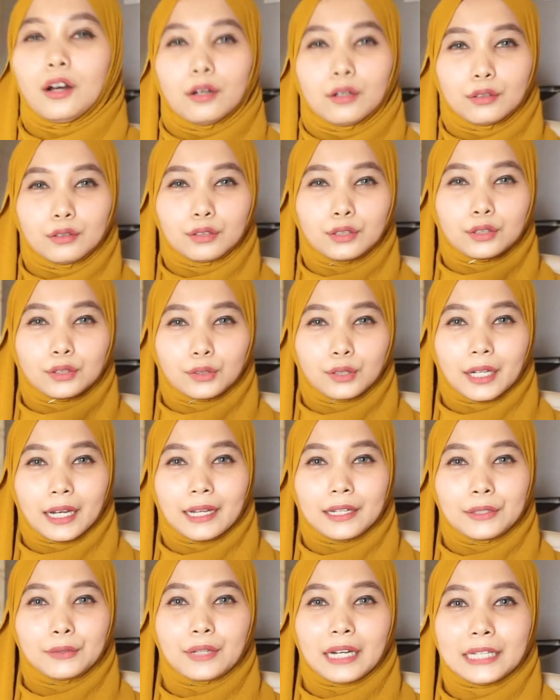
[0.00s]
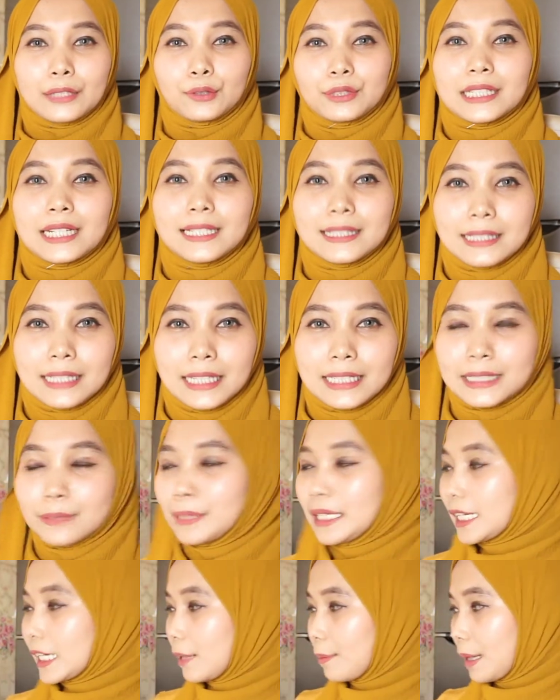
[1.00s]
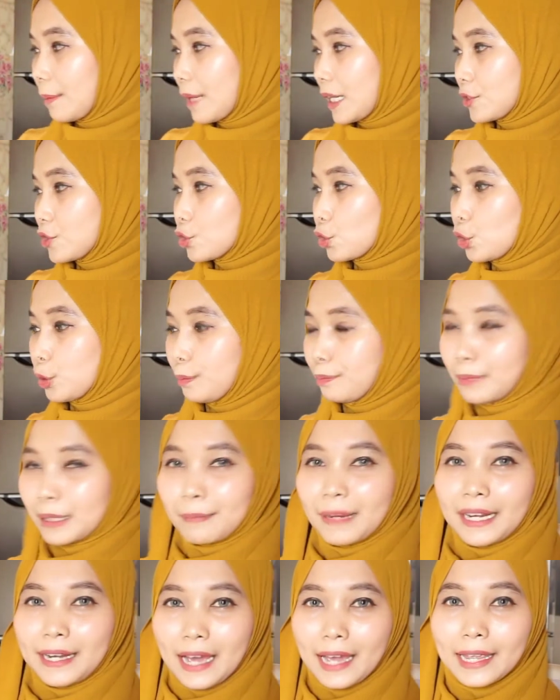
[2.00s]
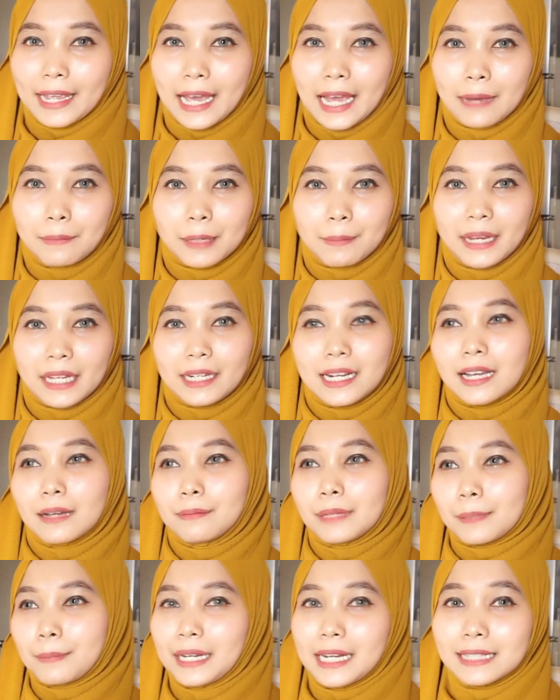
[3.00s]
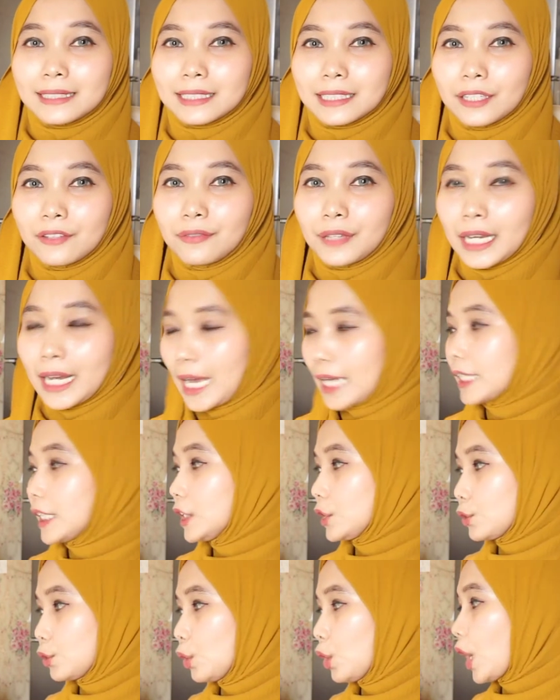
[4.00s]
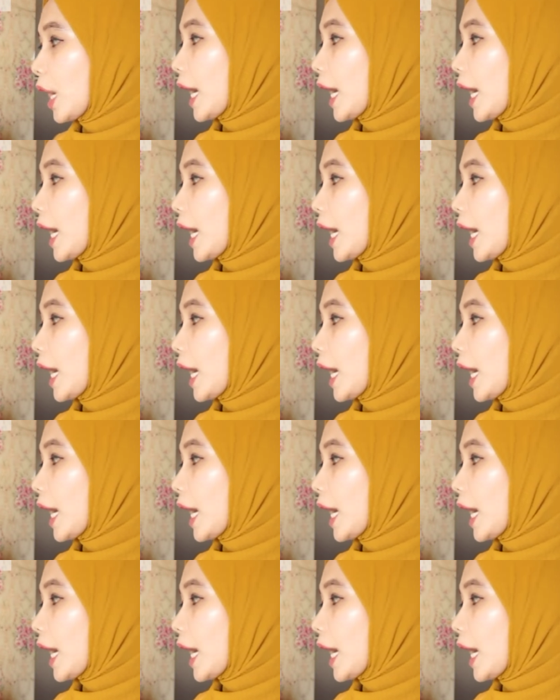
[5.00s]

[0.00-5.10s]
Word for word: untuk kandungan nutrisi sebenarnya memang cukup berbeda ya berbeda berbeda signifikan gitu